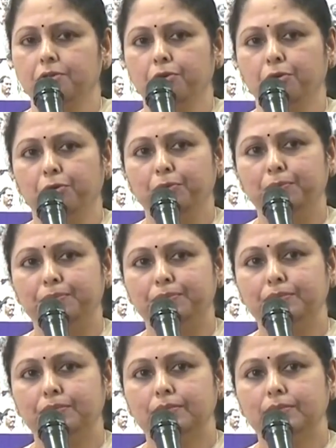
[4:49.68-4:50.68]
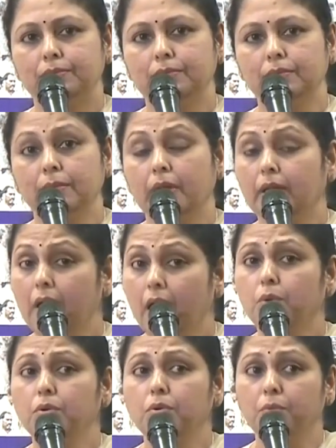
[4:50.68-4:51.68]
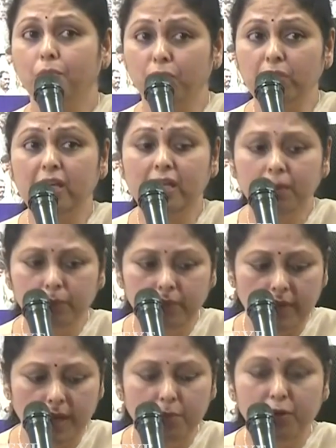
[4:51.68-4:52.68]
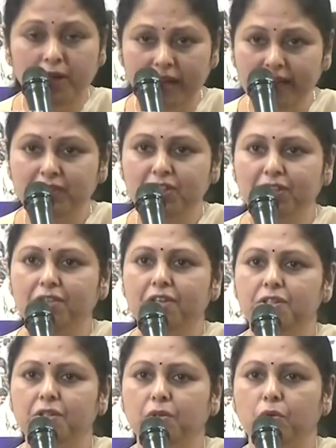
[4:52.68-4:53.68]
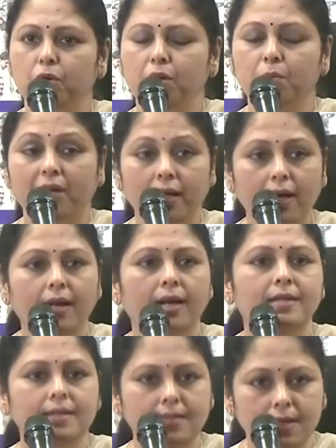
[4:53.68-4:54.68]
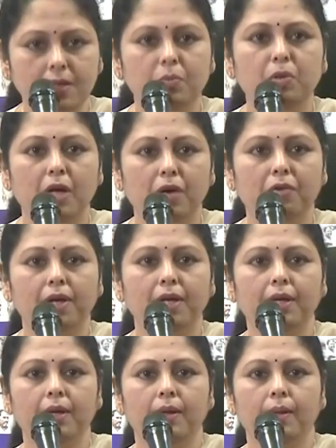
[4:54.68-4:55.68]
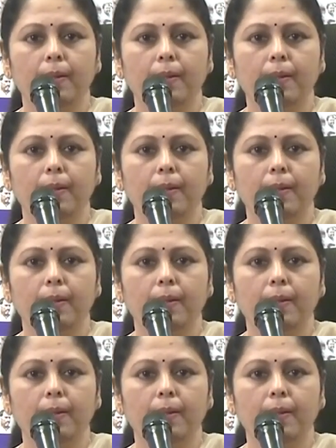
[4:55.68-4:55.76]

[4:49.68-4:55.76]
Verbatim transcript: సో నాకు ఈ రాబోయే ఈ జనరేషన్ కూడా మనకు అలాంటి సీఎం కావాలి